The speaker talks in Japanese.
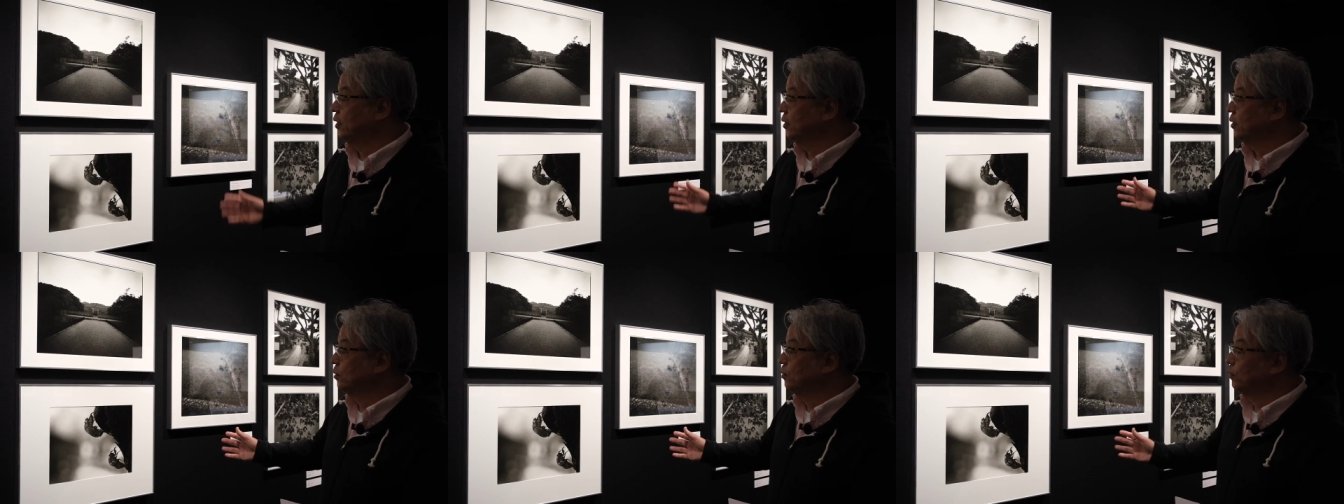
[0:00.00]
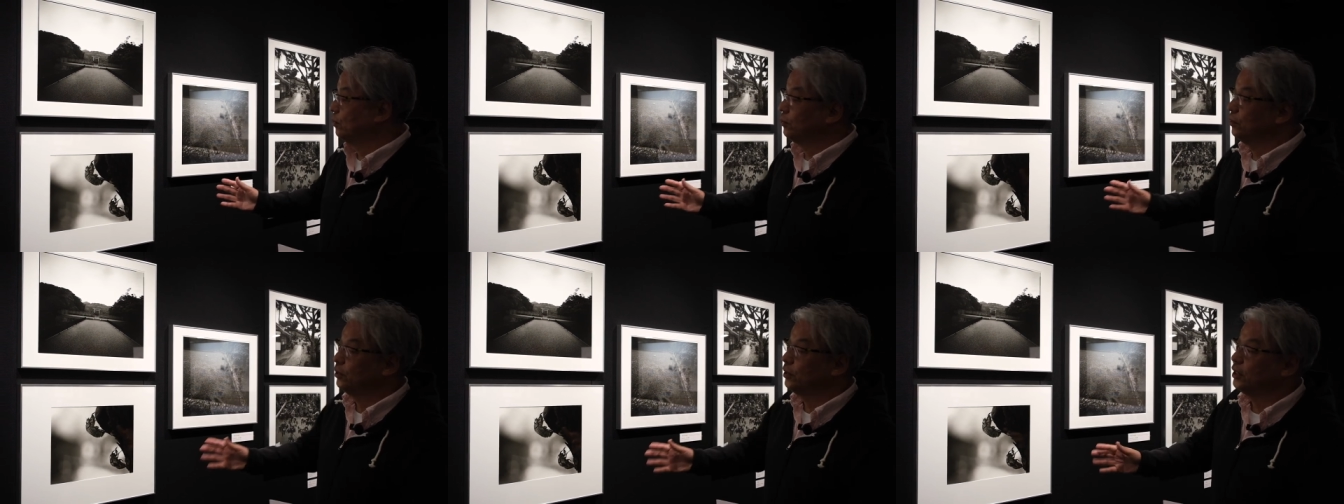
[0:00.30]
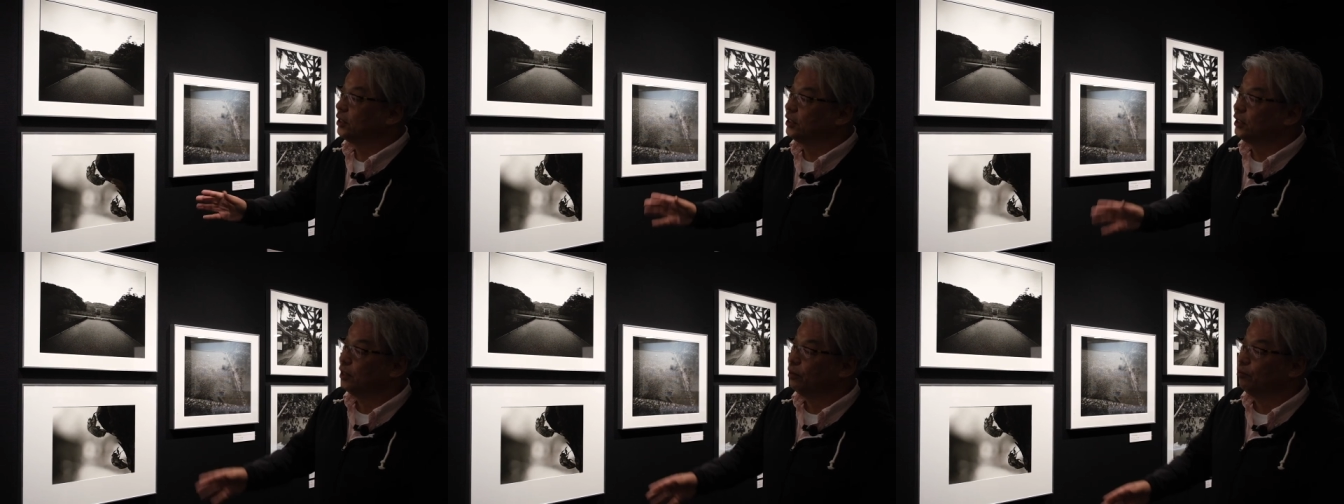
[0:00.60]
そういう
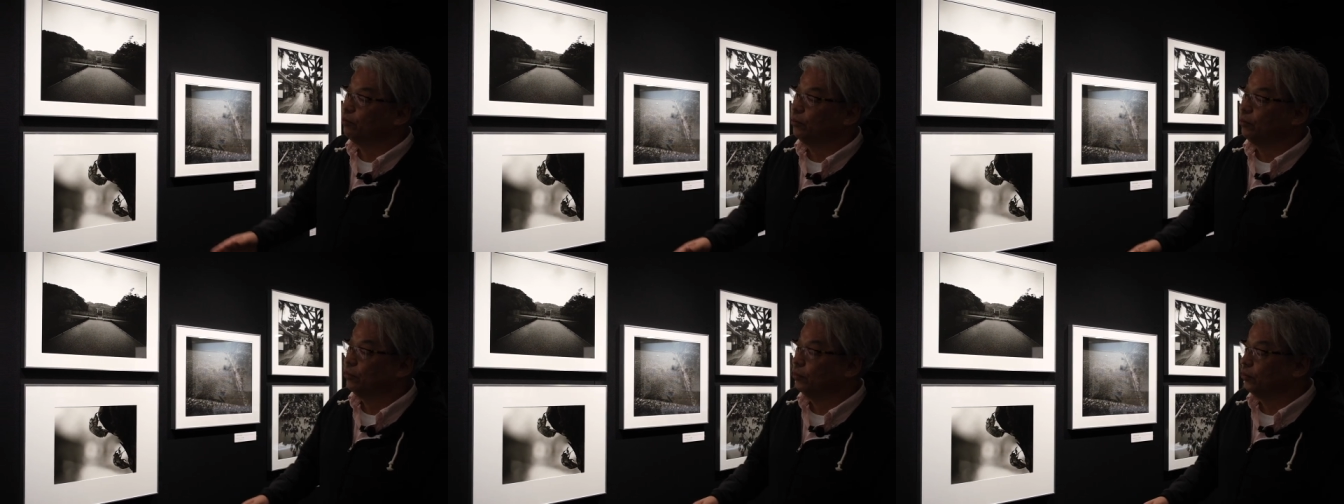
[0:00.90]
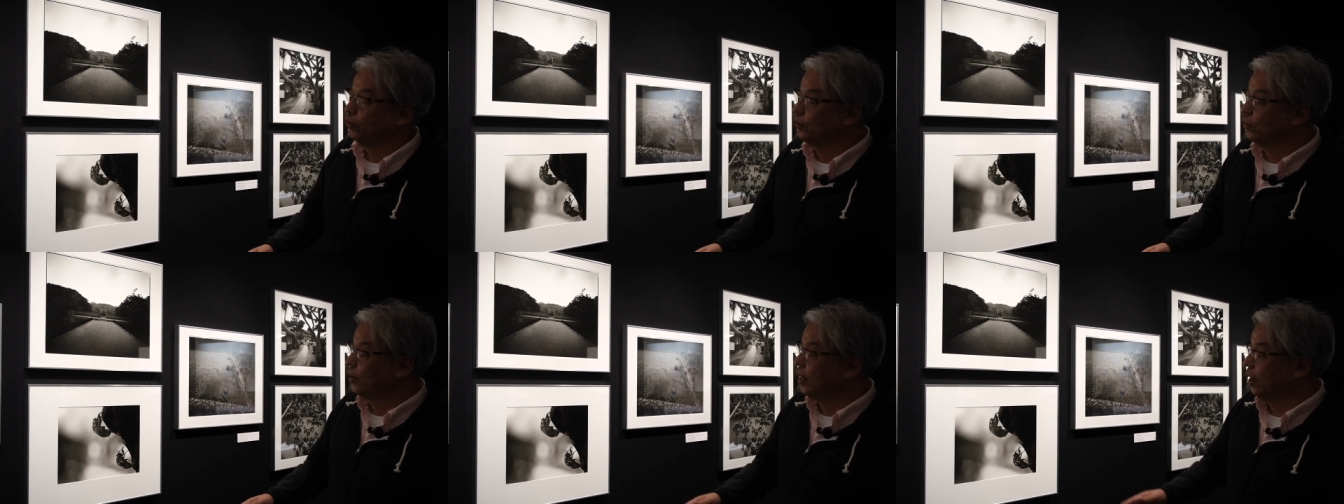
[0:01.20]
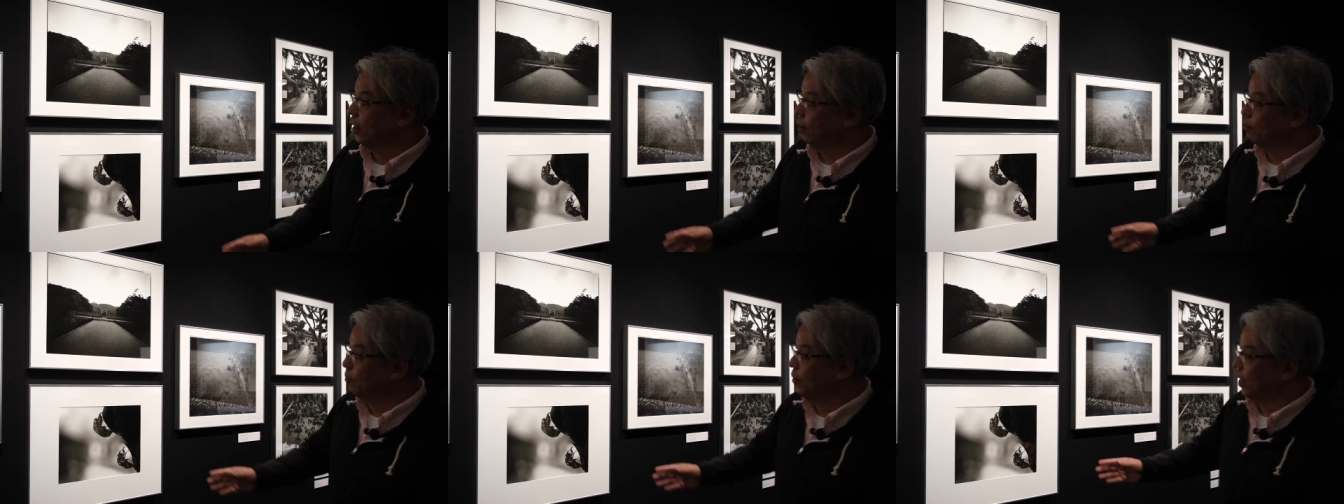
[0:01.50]
自然と
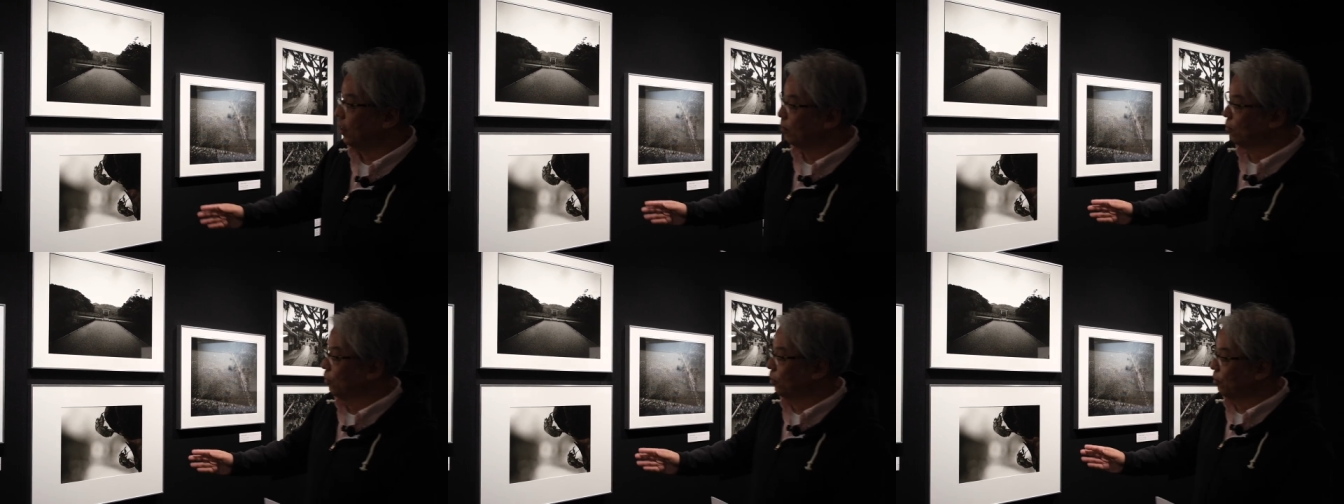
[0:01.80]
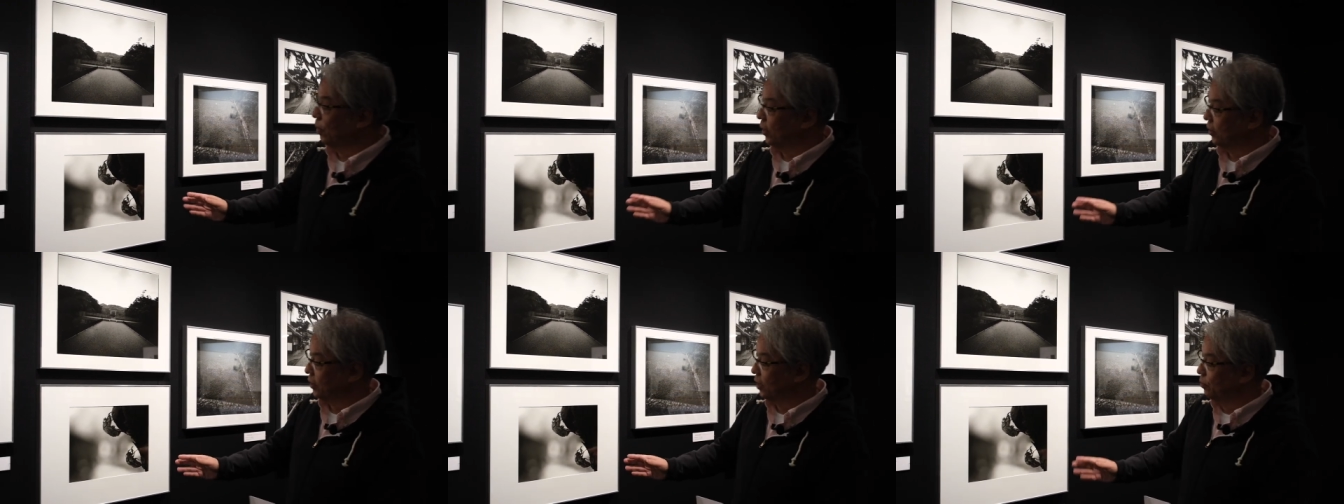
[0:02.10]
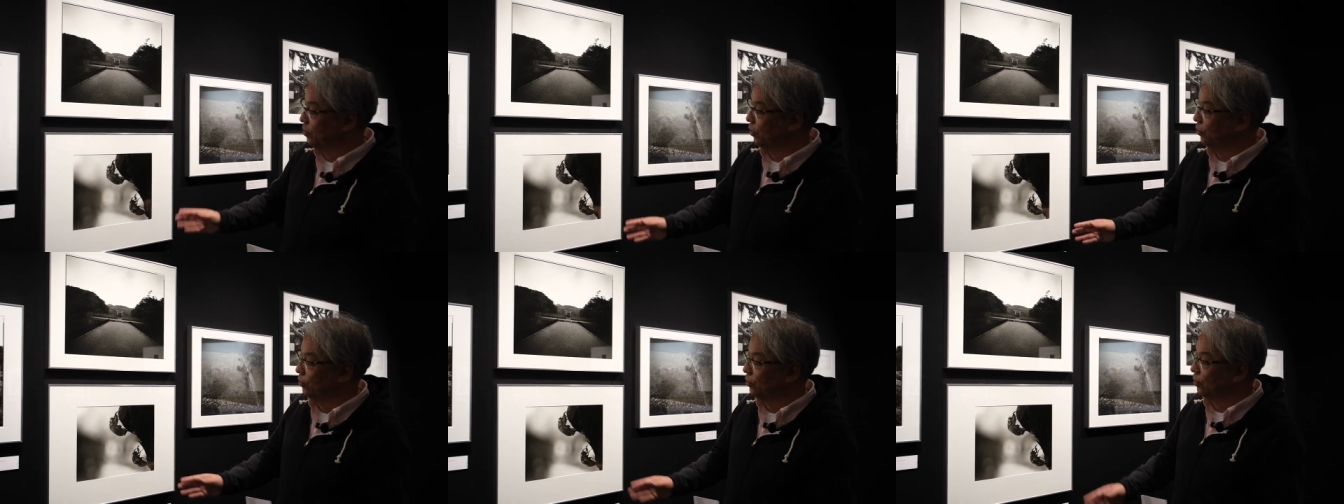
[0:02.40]
か、まあ、これは
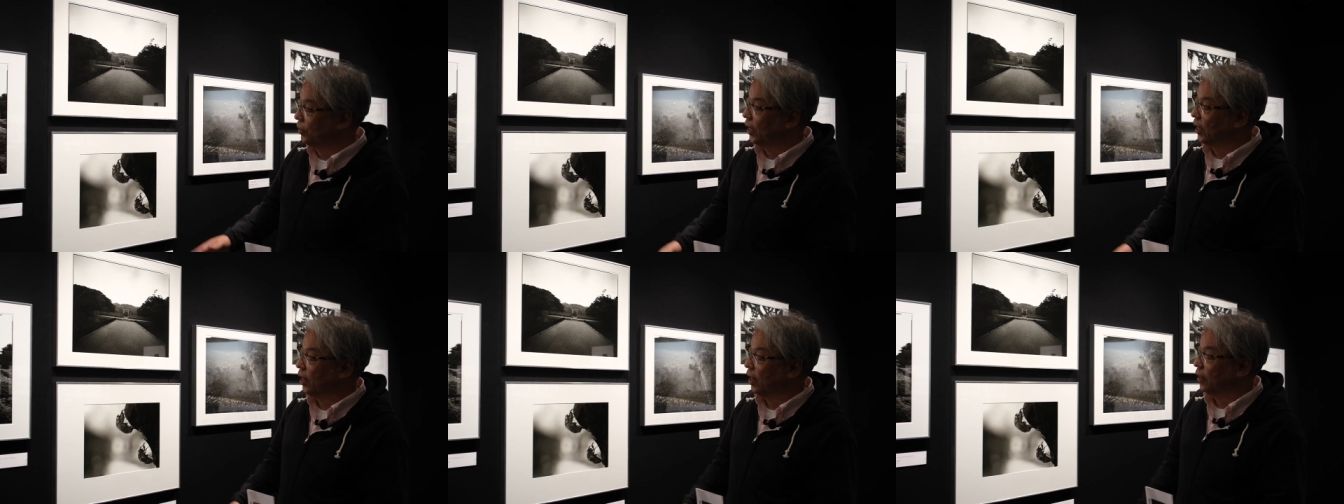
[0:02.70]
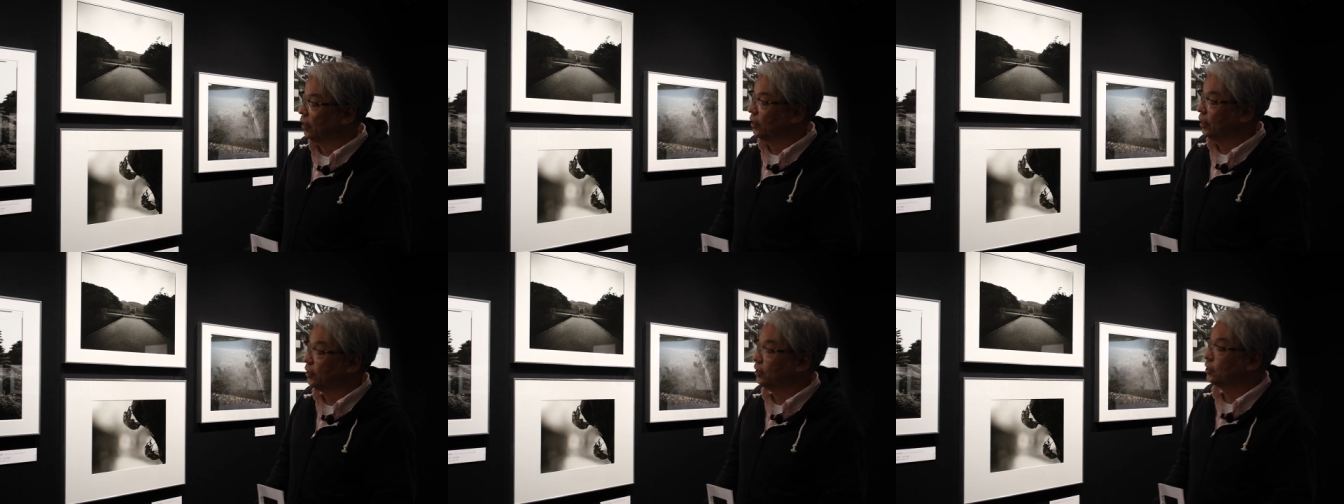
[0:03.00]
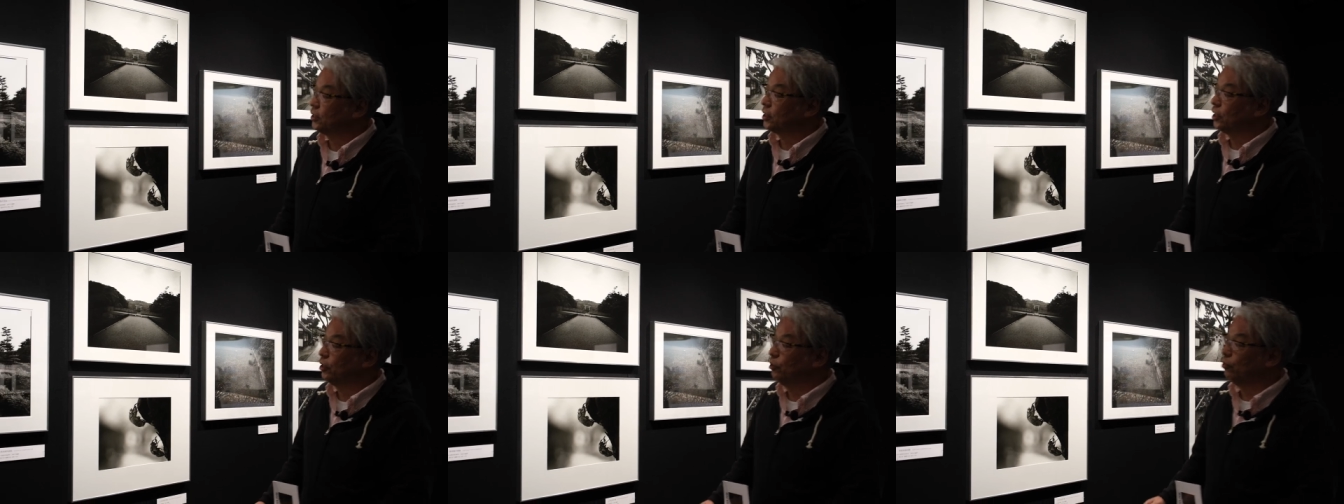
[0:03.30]
セミの抜け殻なん
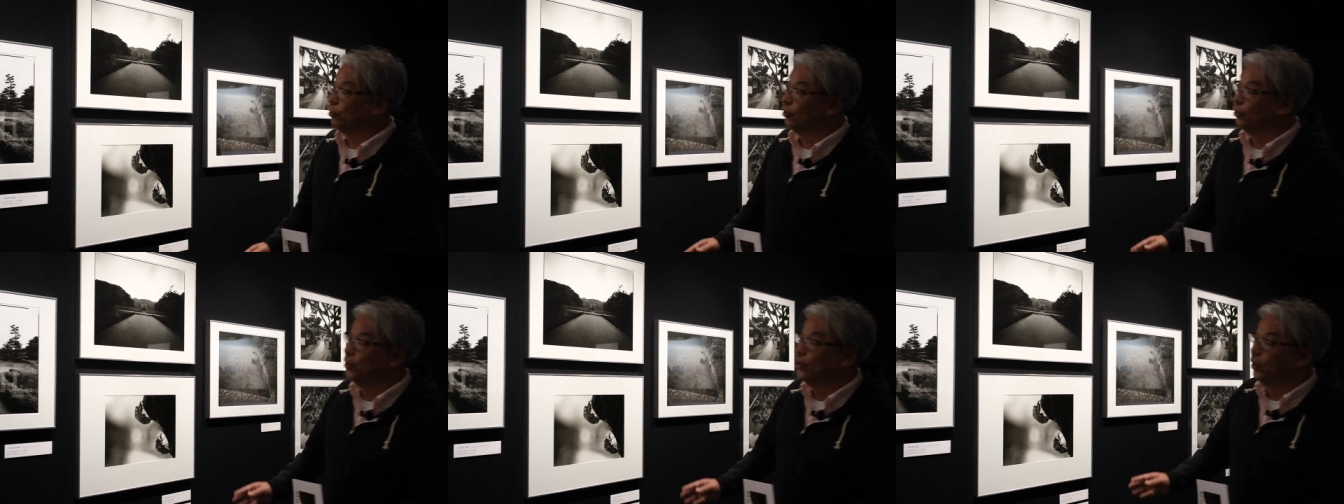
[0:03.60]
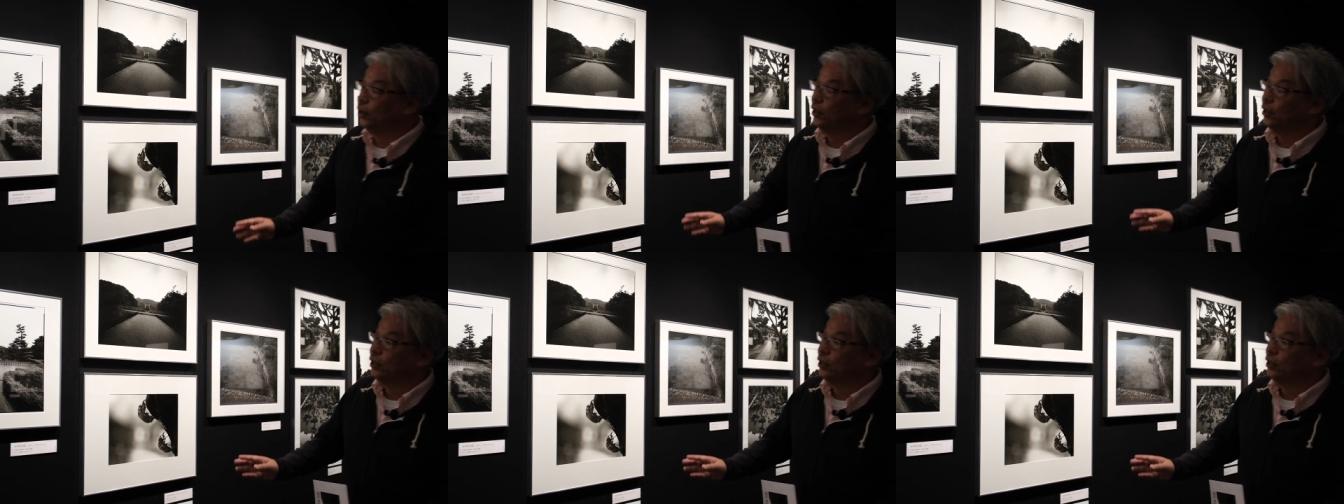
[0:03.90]
ですけども、